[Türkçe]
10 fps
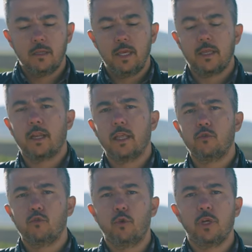tekrardan
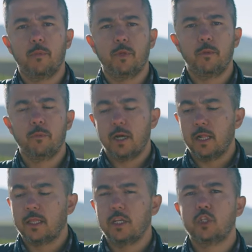çukura kapatıp
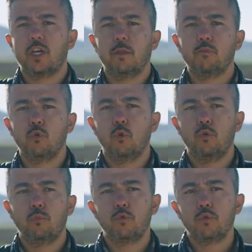alttan çıkartmış
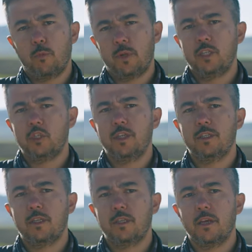olduğumuz toprak
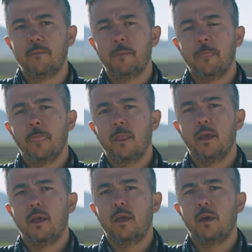içerisine de
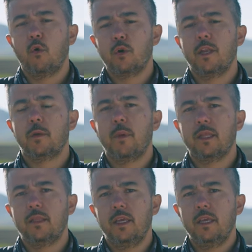e, organik
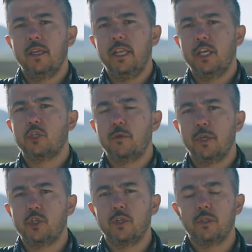maddeyi
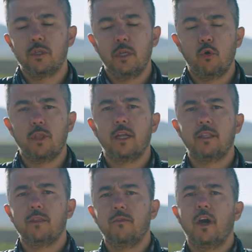iyileştirmek için
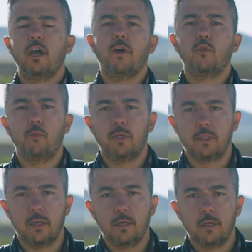leonardit ve hayvan gübresi